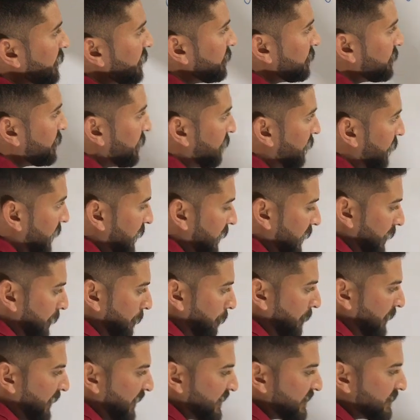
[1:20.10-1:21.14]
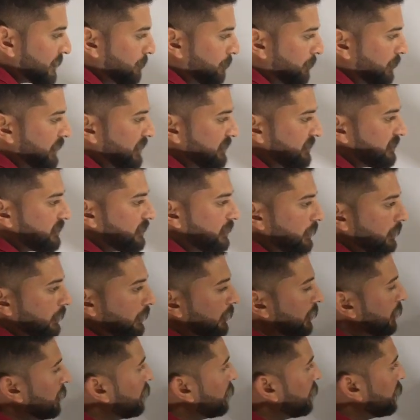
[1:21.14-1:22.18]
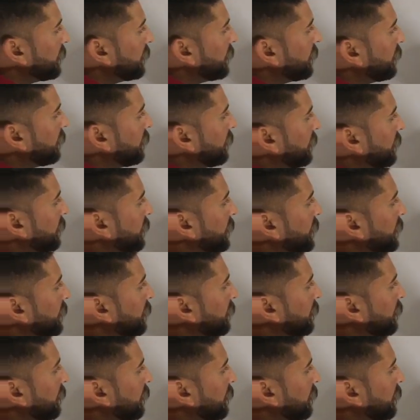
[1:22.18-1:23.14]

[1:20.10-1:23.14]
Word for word: इज डिवाइडिंग बेस बी सी इन